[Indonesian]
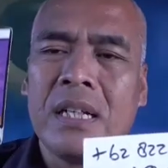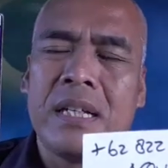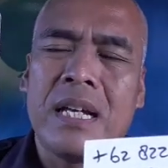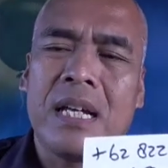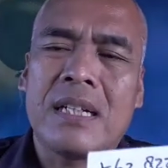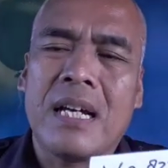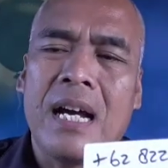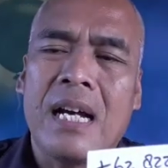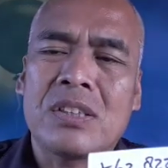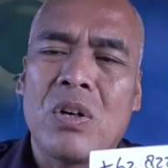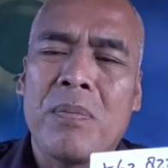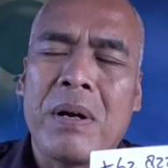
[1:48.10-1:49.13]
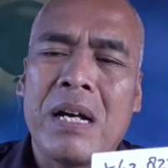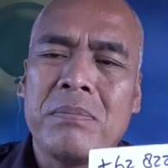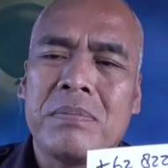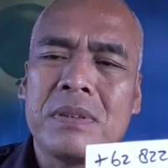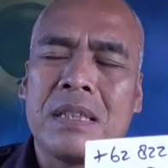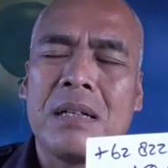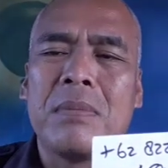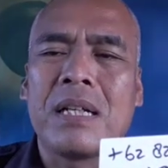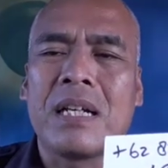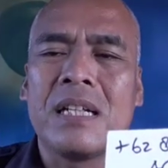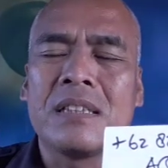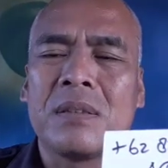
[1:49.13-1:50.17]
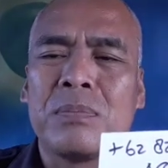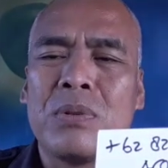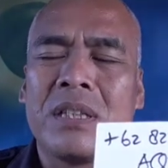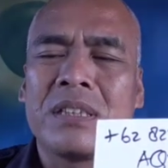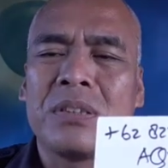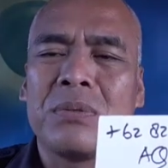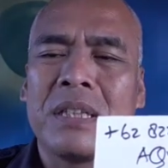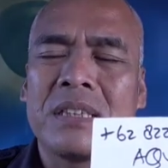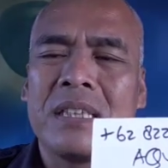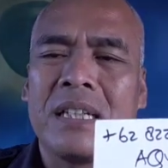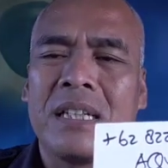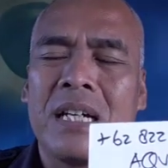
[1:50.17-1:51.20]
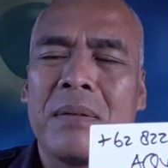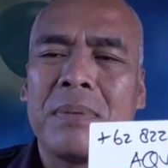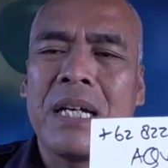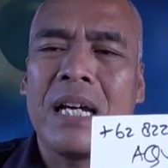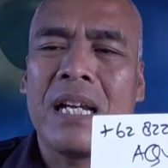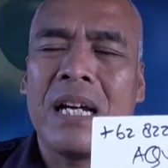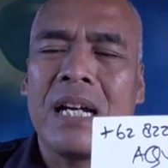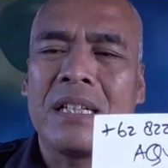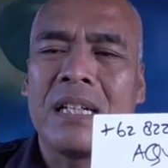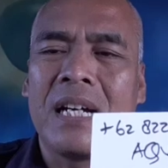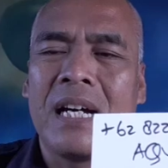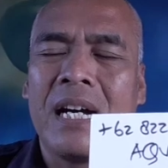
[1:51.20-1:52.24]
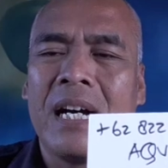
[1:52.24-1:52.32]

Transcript: Ini ada As of Cup, digambarkan sebuah situasi ada piala, ada